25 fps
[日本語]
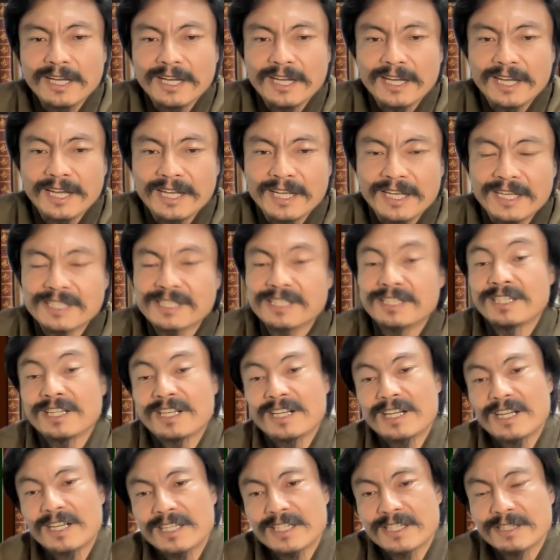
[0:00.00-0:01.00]
えー、家賃2
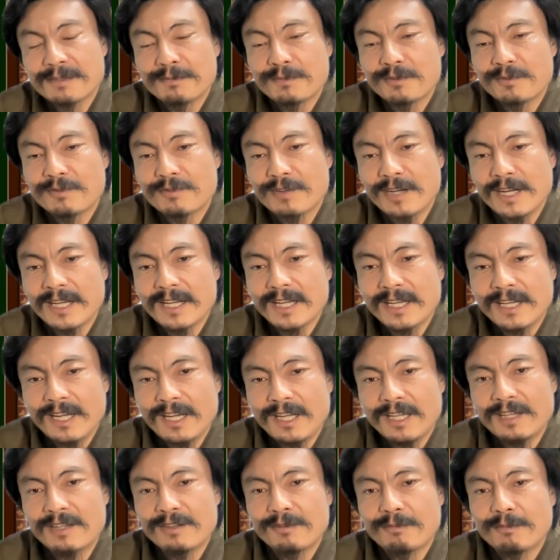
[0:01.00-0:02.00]
ヶ月分くらいか
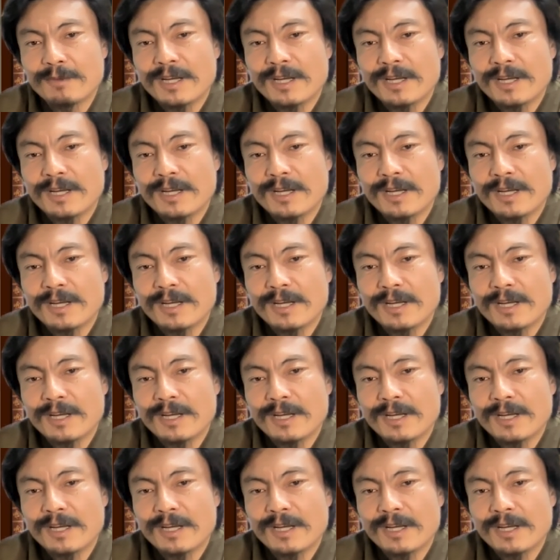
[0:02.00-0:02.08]
なって、